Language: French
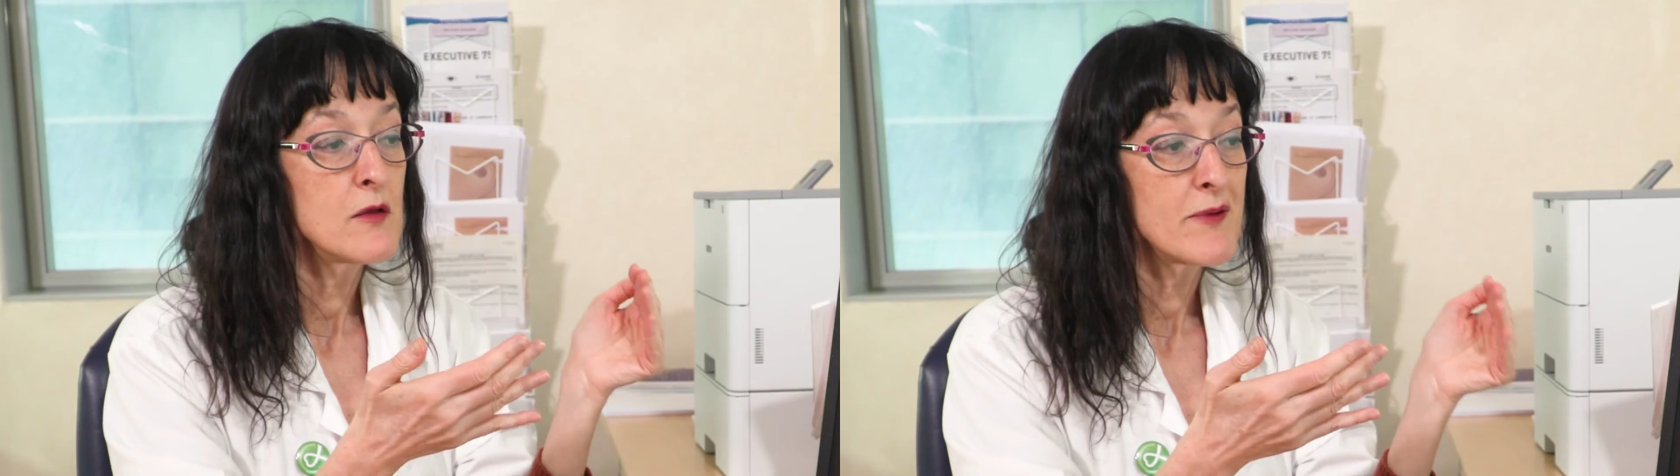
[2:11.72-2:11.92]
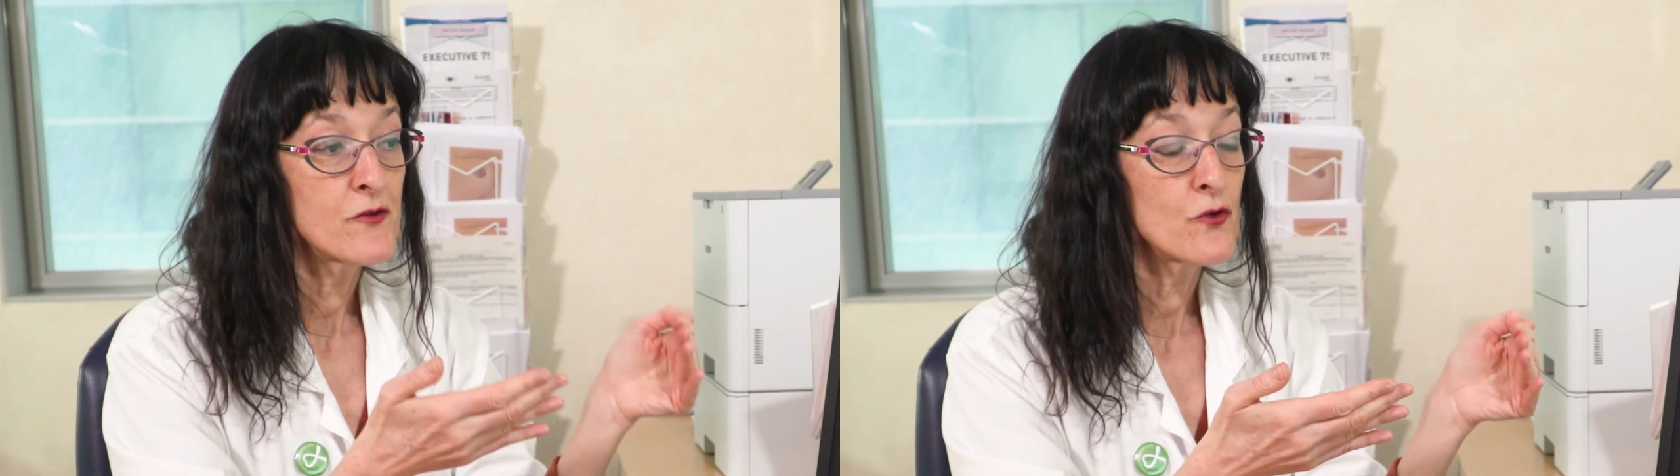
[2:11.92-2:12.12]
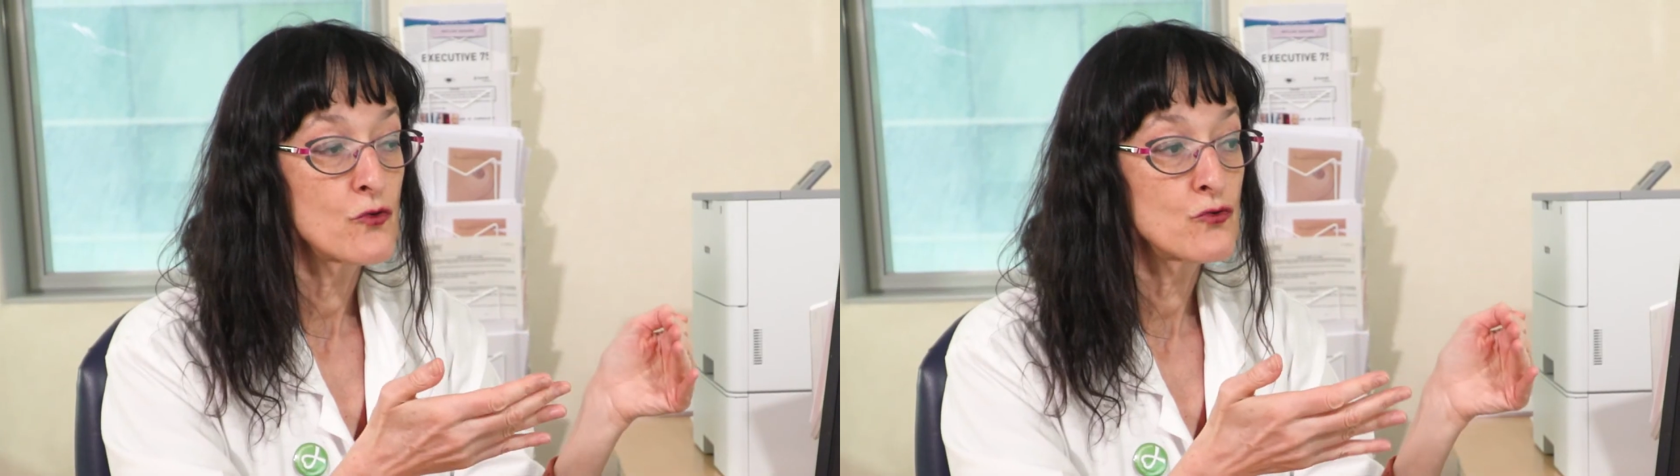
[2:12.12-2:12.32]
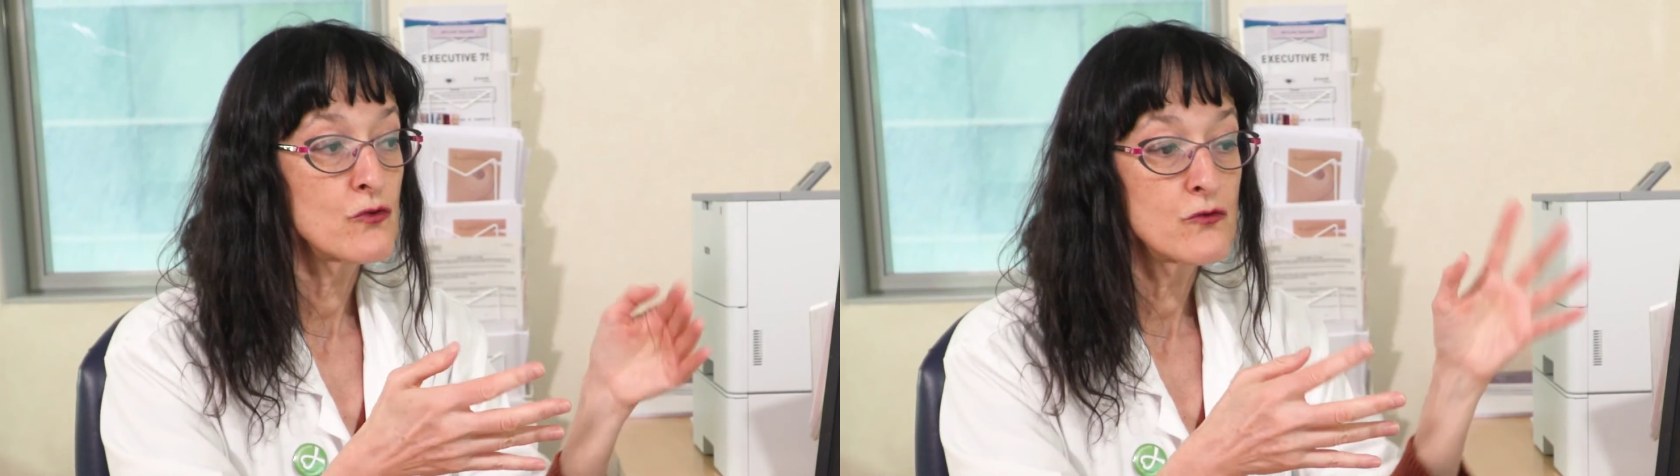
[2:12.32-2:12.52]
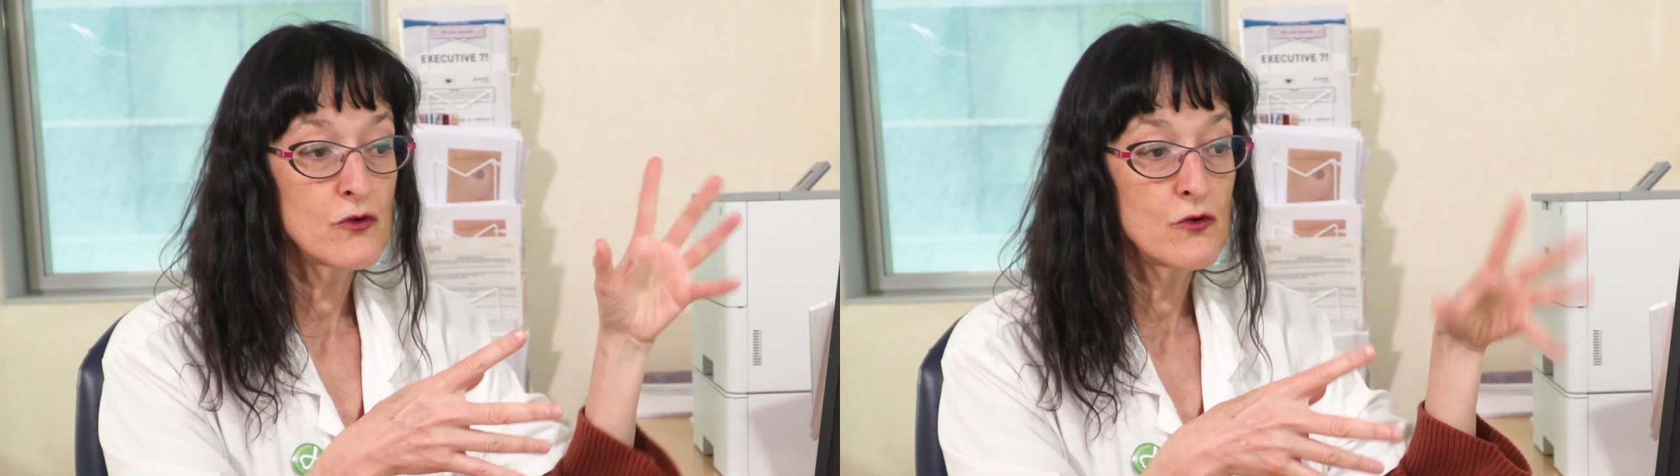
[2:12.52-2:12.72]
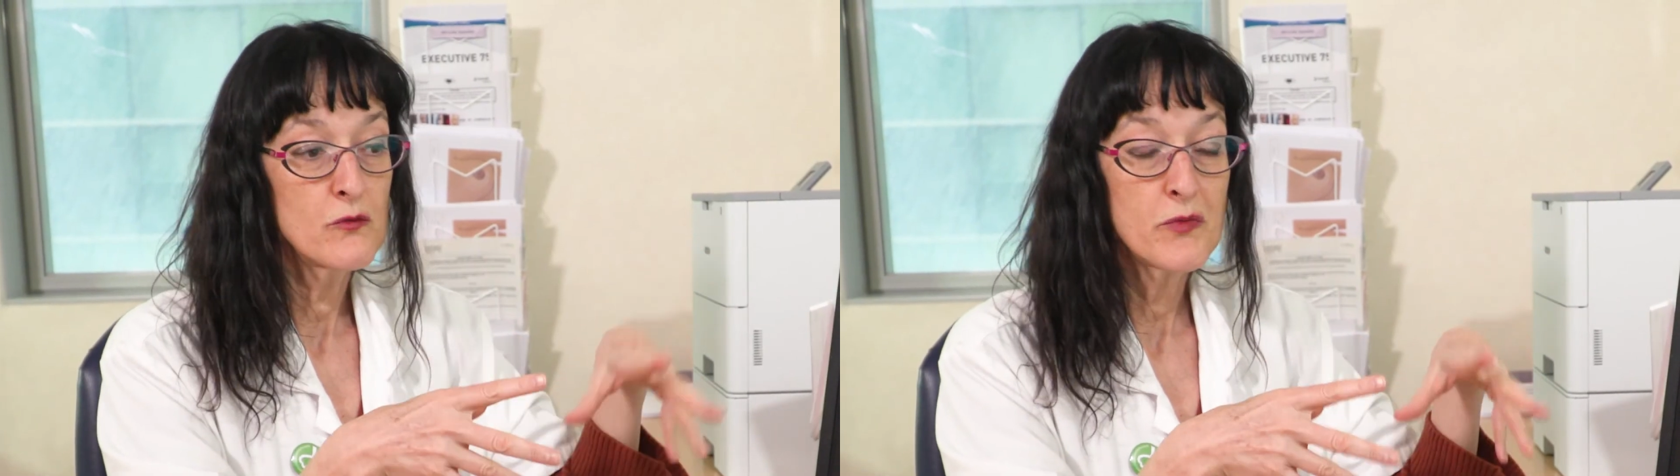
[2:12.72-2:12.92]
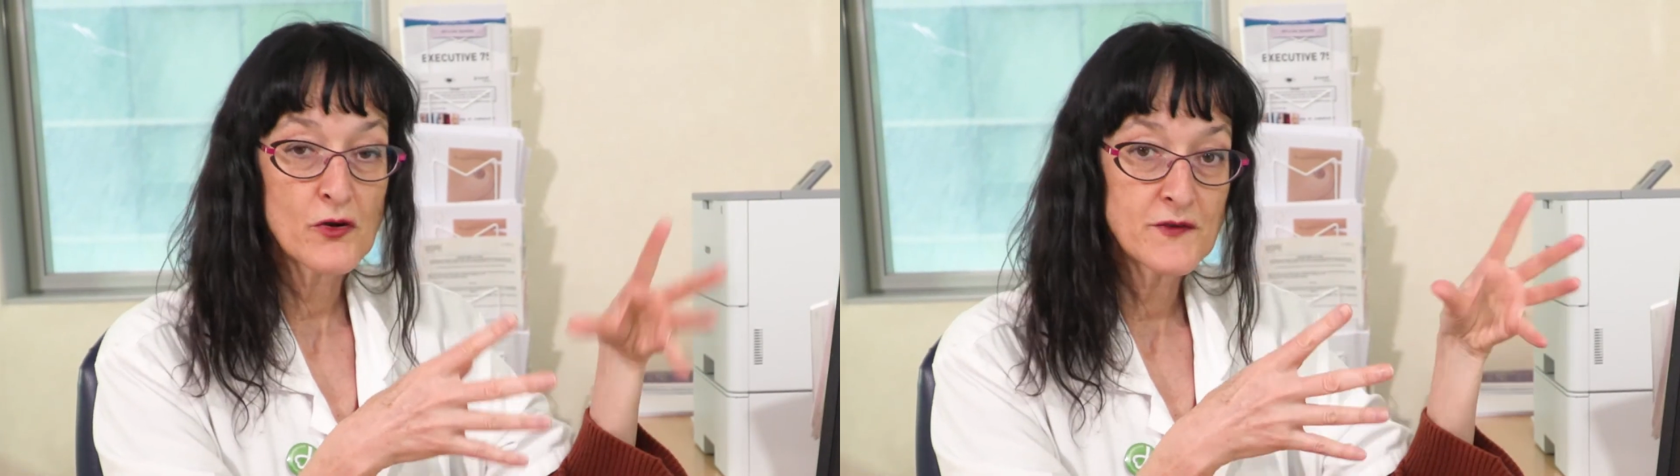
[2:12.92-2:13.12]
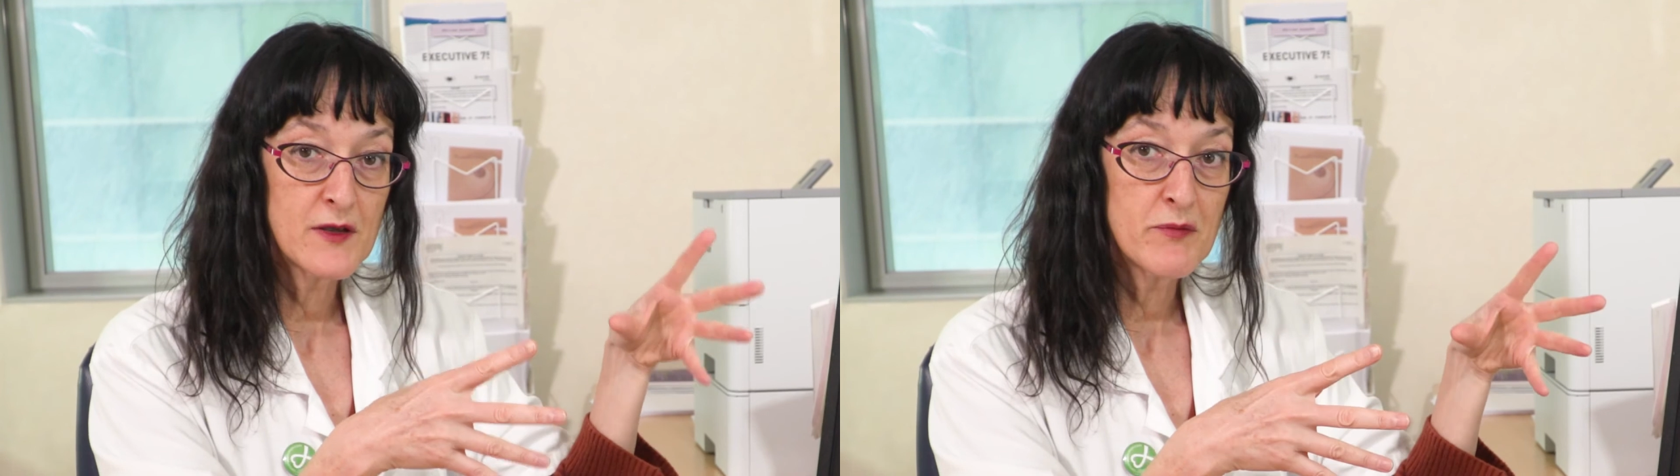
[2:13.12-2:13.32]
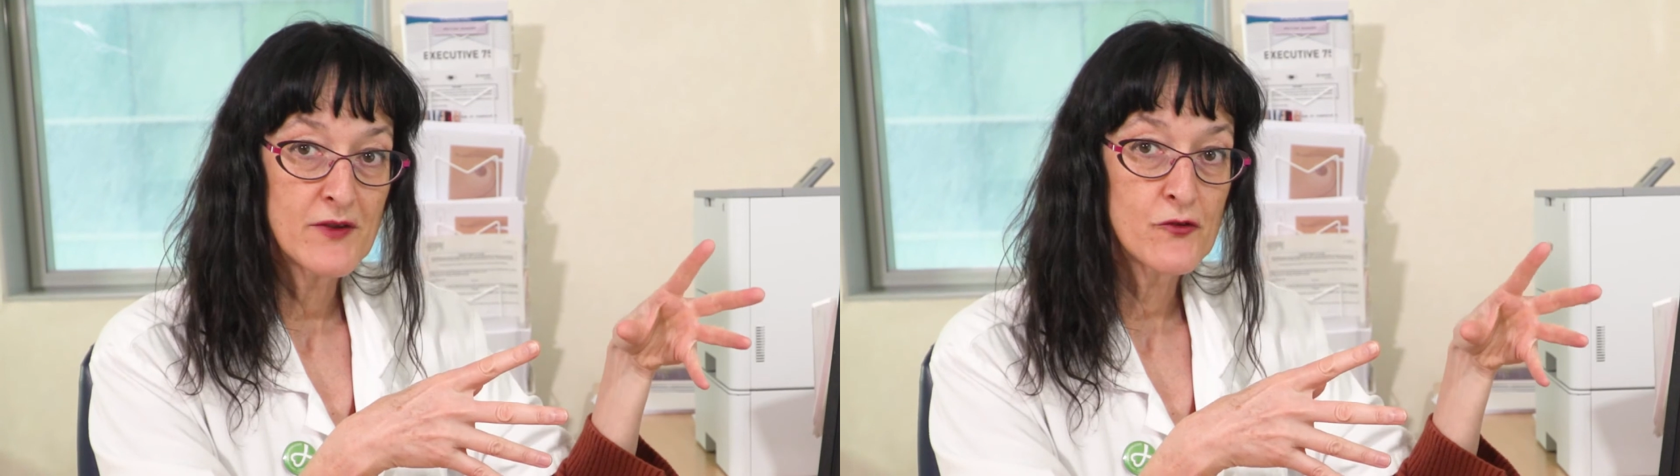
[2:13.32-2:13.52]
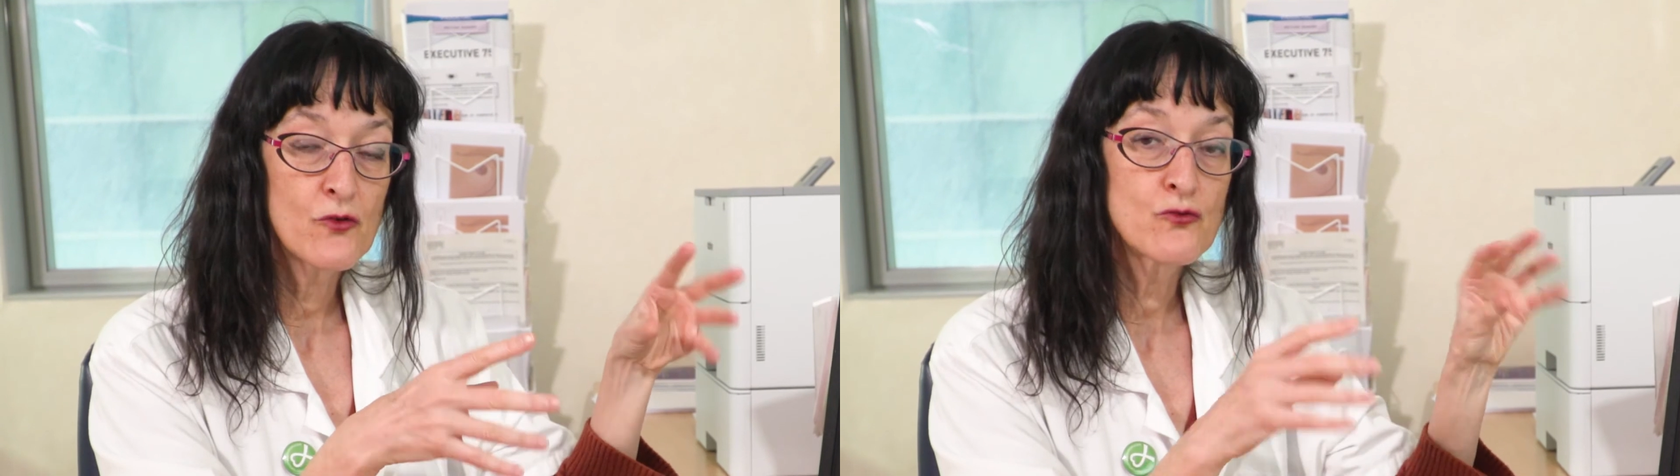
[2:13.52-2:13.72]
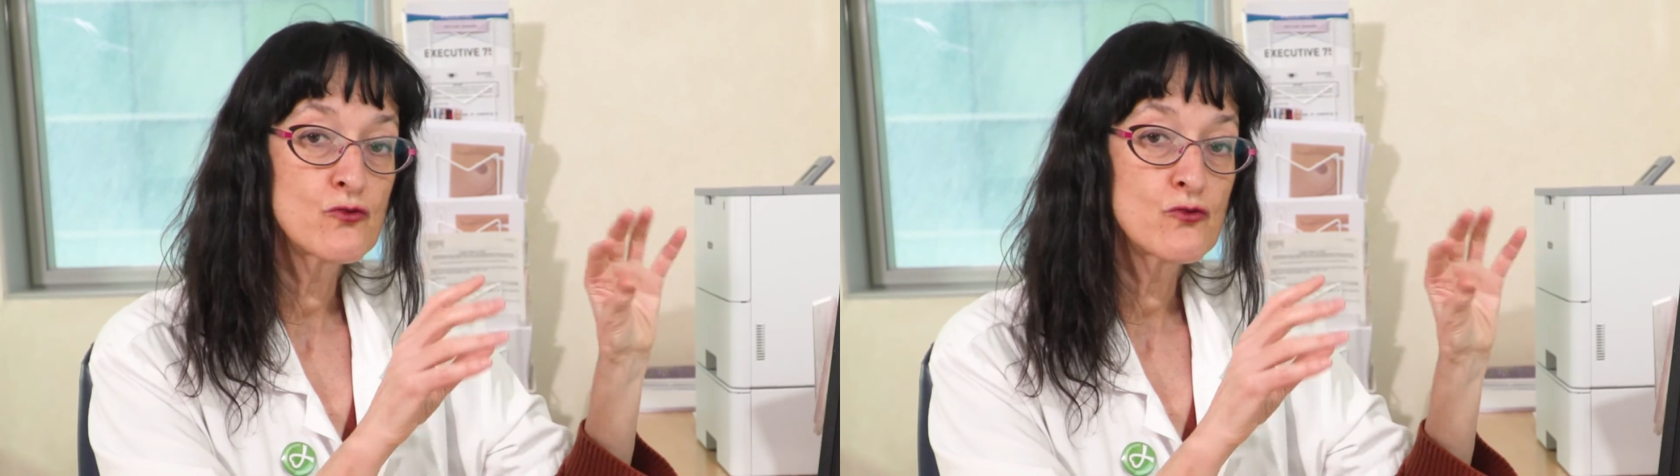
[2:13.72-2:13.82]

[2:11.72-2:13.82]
les patients retrouvent dans le portail patient